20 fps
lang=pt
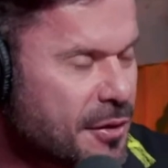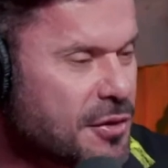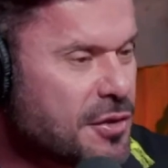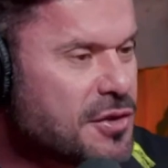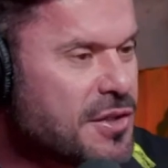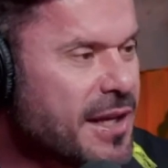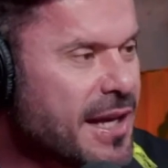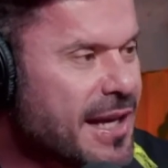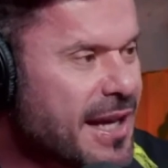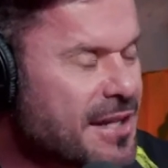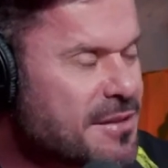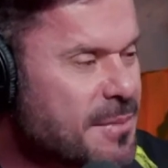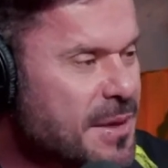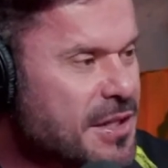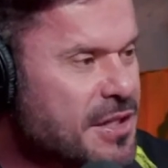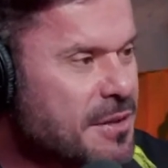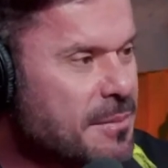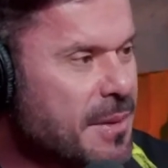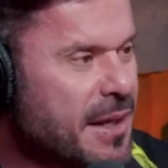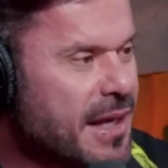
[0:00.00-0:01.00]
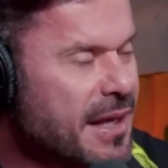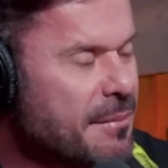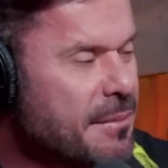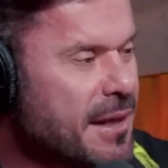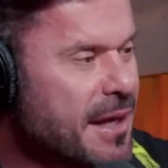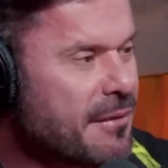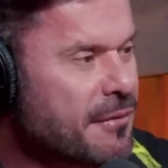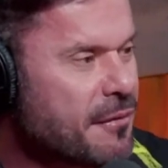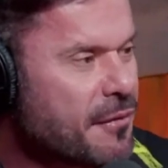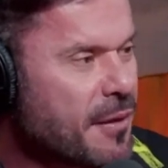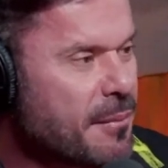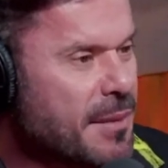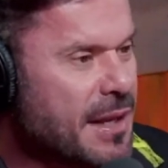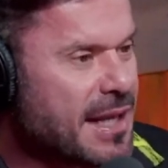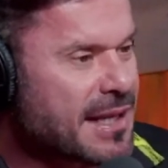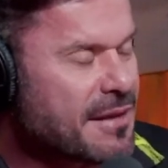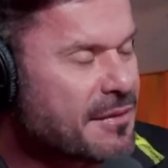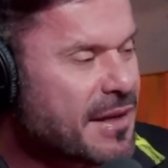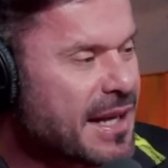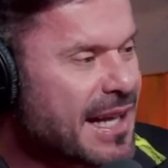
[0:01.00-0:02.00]
Quando eu cheguei em casa meio-dia e meia, minha
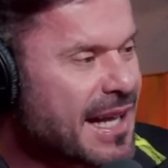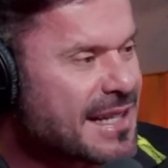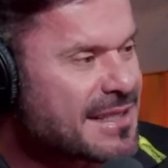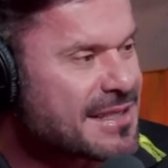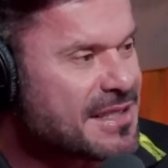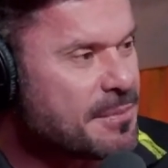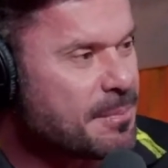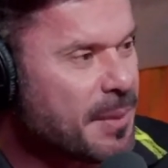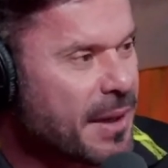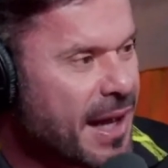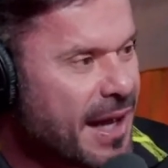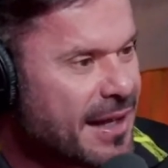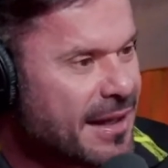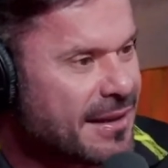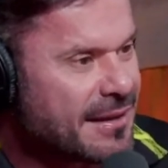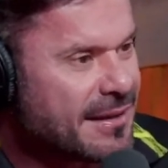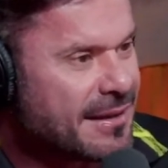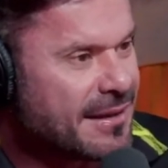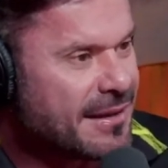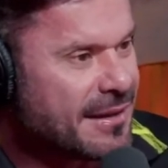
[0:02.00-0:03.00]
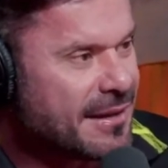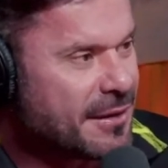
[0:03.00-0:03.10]
família estava na casa de praia.